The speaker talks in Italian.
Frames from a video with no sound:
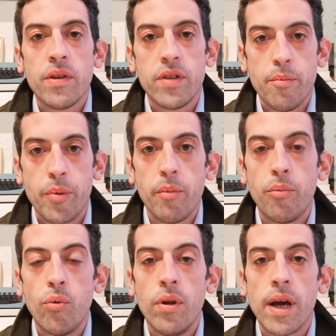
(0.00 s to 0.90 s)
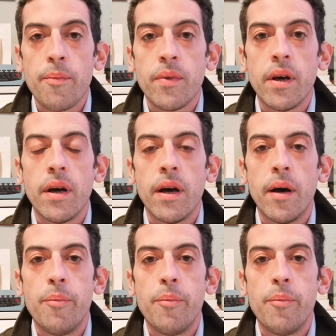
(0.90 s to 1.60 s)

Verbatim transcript: sempre in Puglia, eh,